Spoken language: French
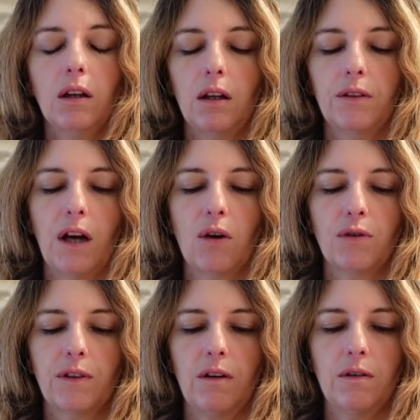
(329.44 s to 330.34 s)
dans le
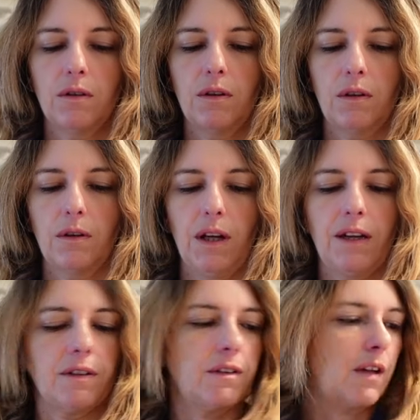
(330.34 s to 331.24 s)
temps,
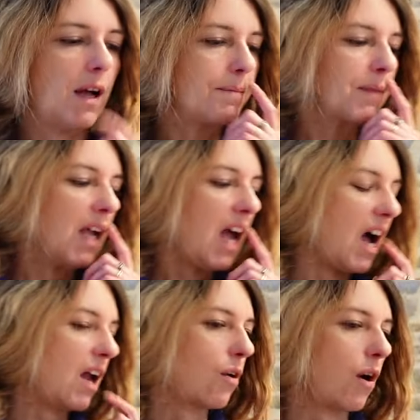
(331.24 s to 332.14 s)
etc.
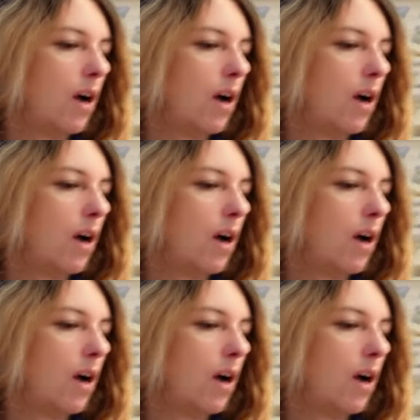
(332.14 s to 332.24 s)
Alors